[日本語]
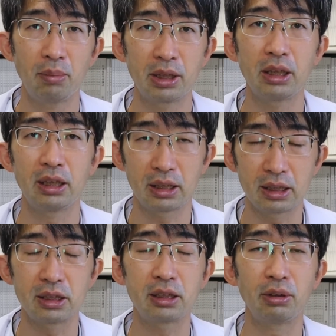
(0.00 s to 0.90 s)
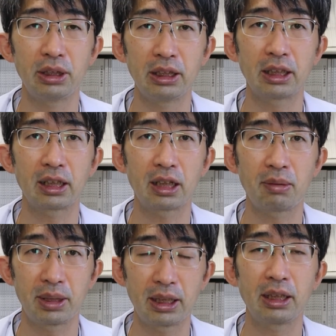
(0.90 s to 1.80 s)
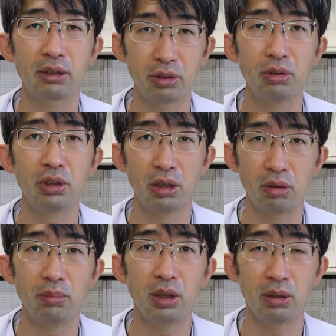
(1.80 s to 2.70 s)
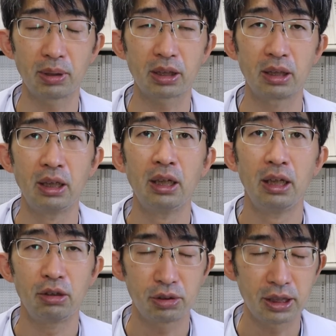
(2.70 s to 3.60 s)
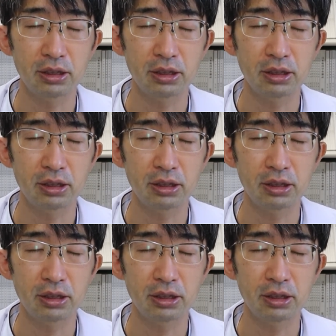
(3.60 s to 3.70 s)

まあ、ぜひぜひ知っといていただければなというふうに思います。緑